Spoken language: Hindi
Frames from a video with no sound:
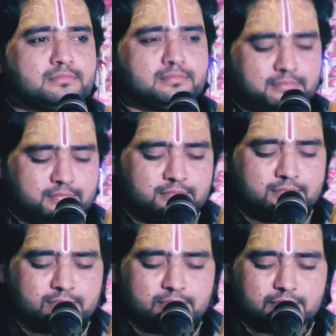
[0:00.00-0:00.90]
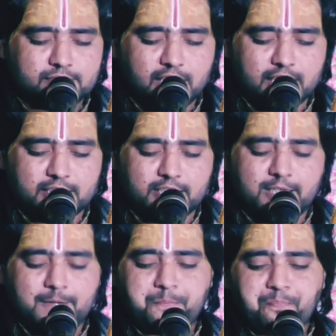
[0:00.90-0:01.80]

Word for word: हम्म? ध्यान देना